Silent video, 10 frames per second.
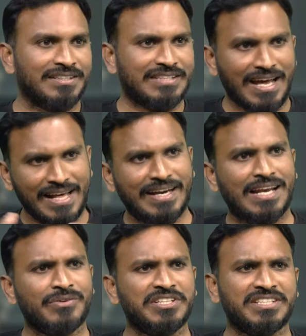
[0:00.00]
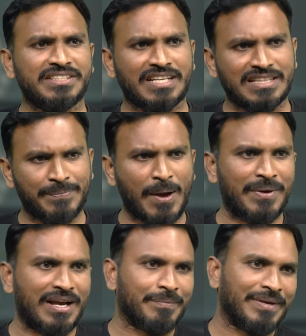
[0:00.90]
చాలా కాలం నుంచి
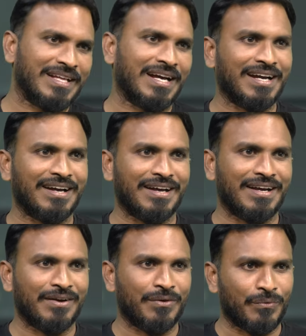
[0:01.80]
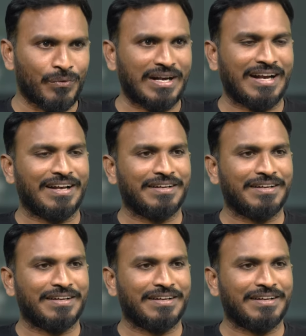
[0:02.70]
చంద్రబాబు గారి మీద ఒక